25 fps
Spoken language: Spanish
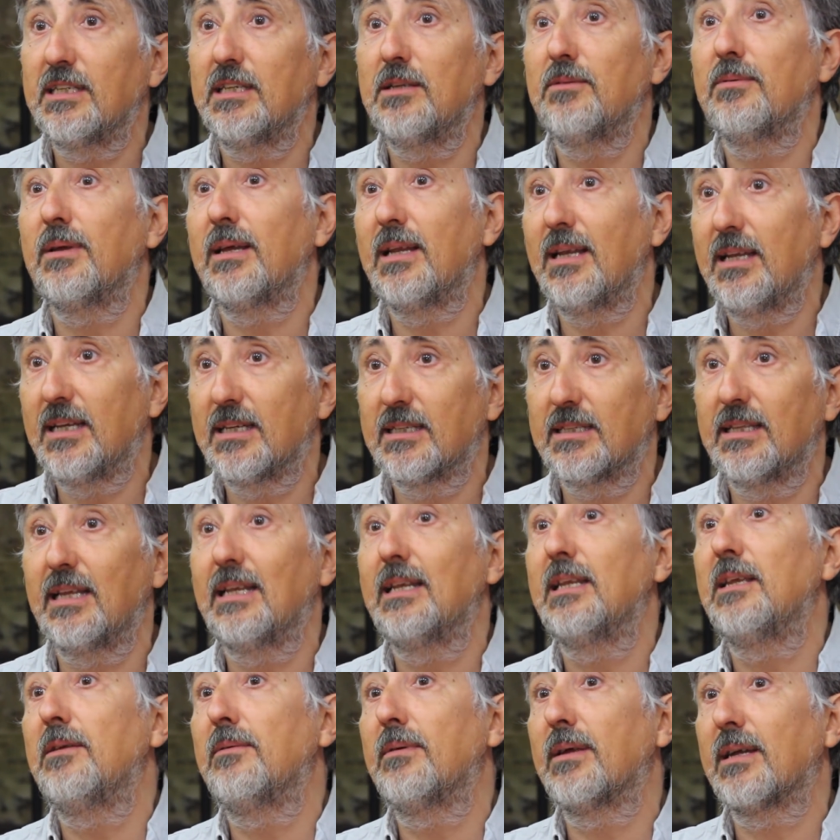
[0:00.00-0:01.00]
niveles de
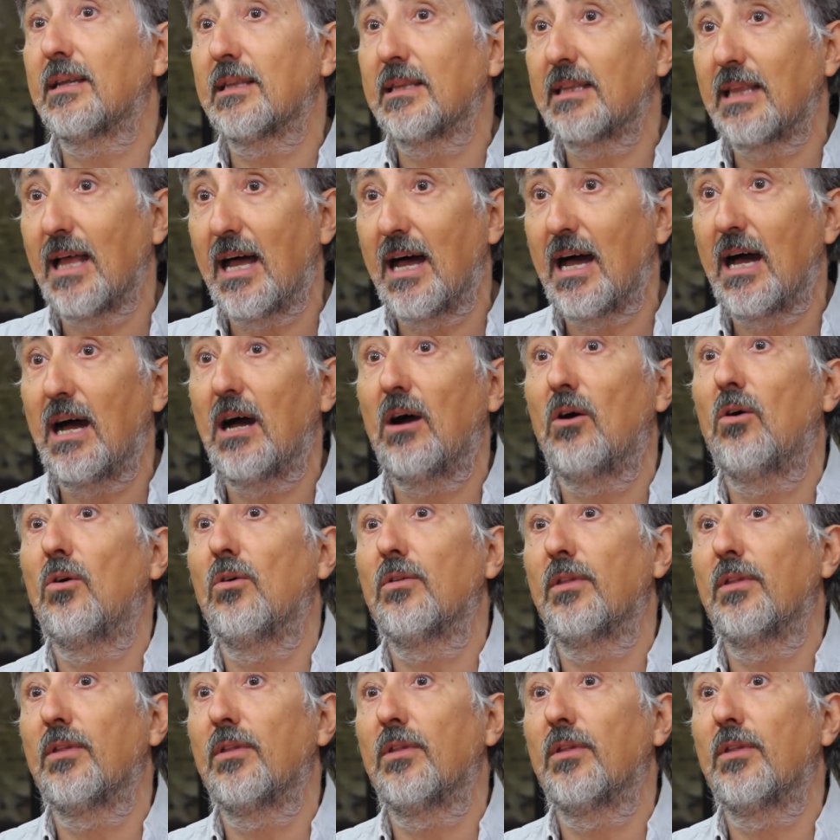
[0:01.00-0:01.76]
libertad